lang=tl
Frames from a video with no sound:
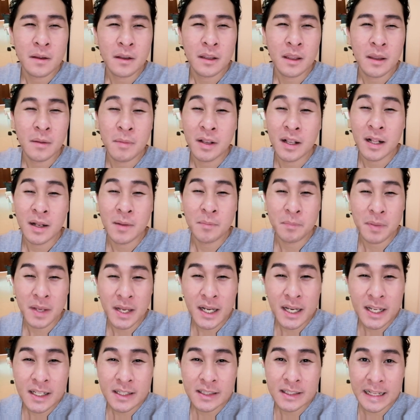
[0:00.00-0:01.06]
chemical
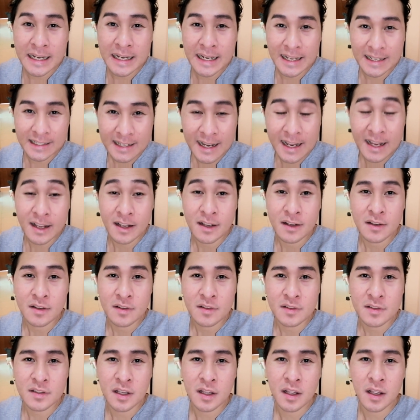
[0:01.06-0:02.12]
peeling talaga.
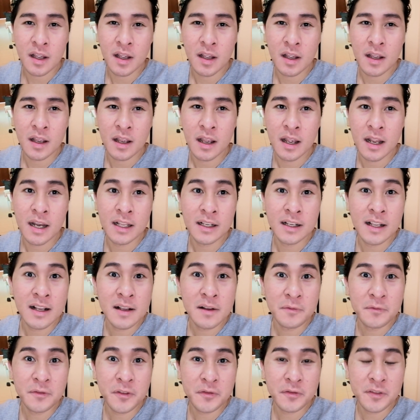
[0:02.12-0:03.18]
Sa
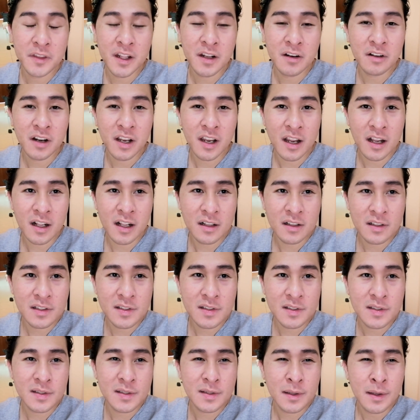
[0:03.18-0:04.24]
halagang 15
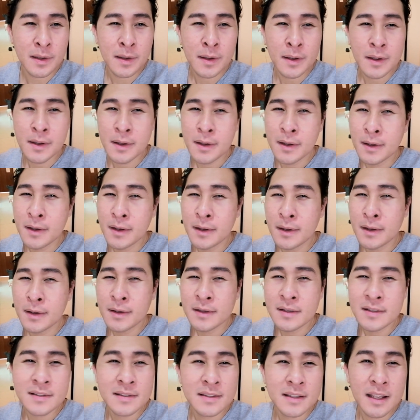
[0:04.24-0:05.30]
reals,
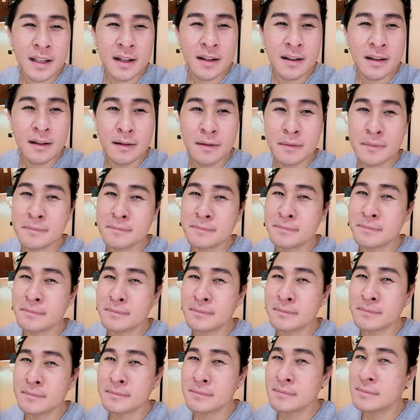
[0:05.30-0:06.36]
still
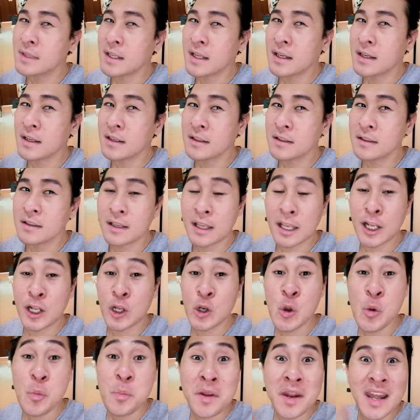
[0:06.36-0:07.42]

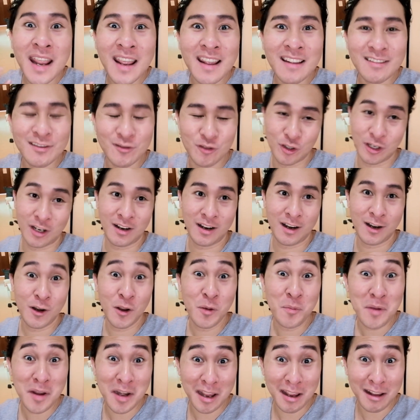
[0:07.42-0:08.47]
nag-illuminate, char.
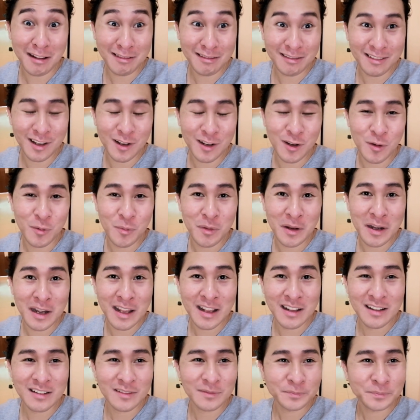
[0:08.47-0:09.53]
Illuminate,
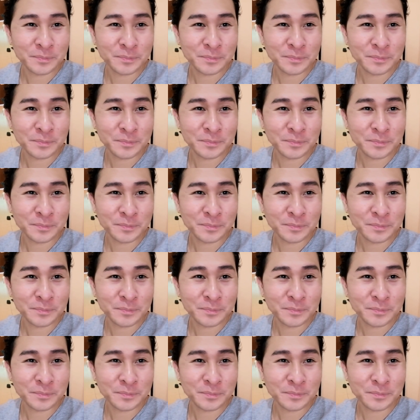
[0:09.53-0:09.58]
illuminate